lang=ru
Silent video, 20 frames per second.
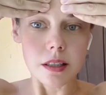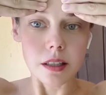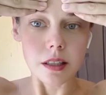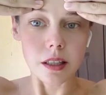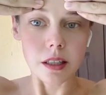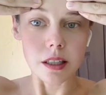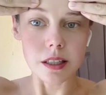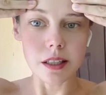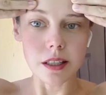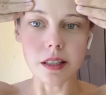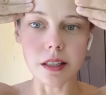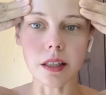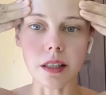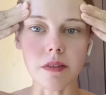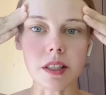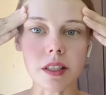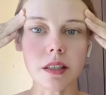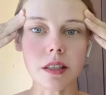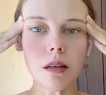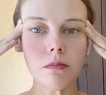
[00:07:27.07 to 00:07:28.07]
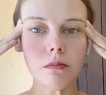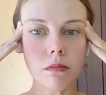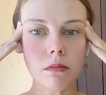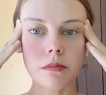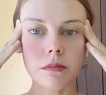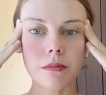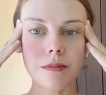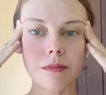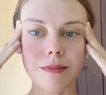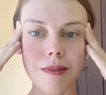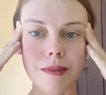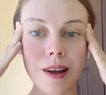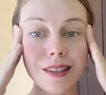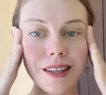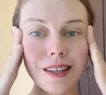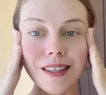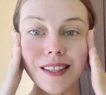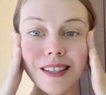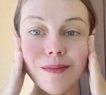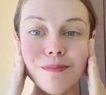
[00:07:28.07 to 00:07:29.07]
скользите к вискам, а
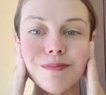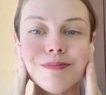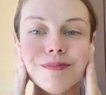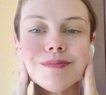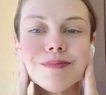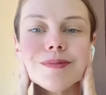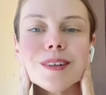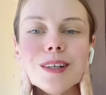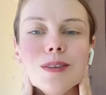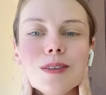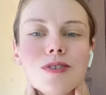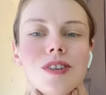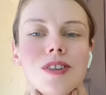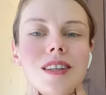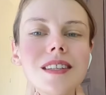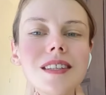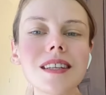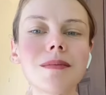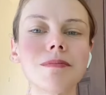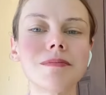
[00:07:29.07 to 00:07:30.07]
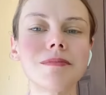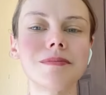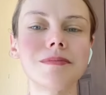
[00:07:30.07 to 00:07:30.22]
затем к ключицам.